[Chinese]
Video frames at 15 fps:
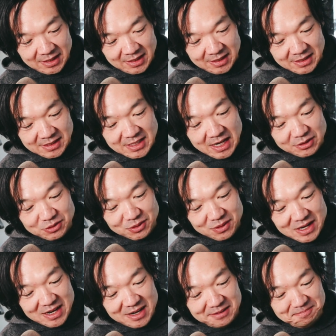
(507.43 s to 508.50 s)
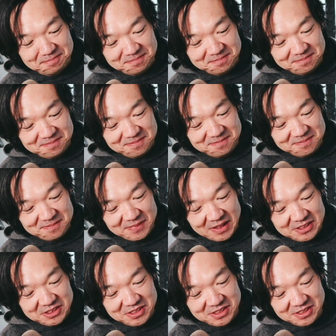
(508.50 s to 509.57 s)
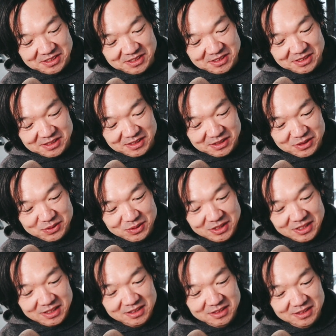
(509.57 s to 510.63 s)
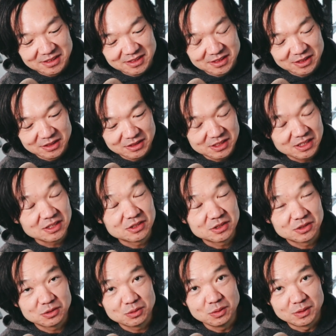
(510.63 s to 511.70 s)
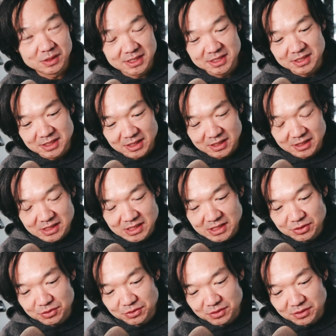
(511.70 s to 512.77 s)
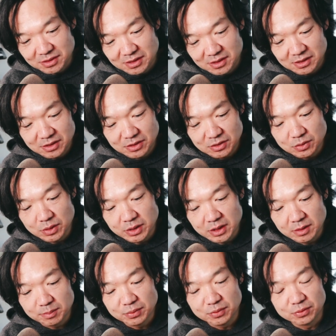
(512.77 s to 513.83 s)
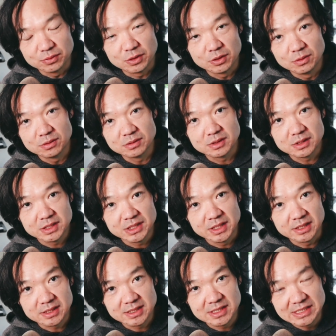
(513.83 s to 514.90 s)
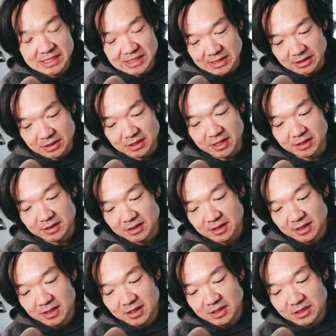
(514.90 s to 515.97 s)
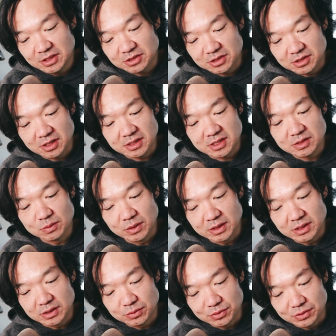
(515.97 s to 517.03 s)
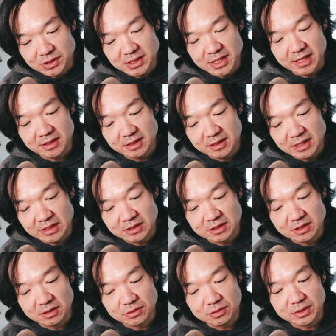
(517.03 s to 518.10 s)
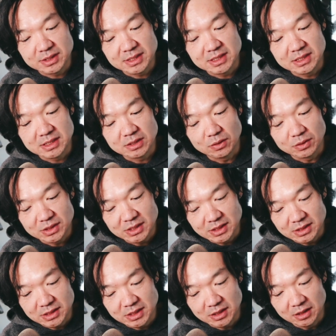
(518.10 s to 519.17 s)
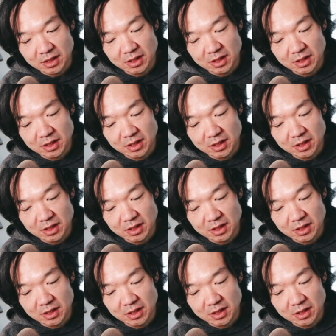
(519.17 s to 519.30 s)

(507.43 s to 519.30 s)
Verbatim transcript: 下一句话是做一个，这个是对我自己的一个期许：做一个普通且自信的人，意识到自我的局限，但是要对自己有信心。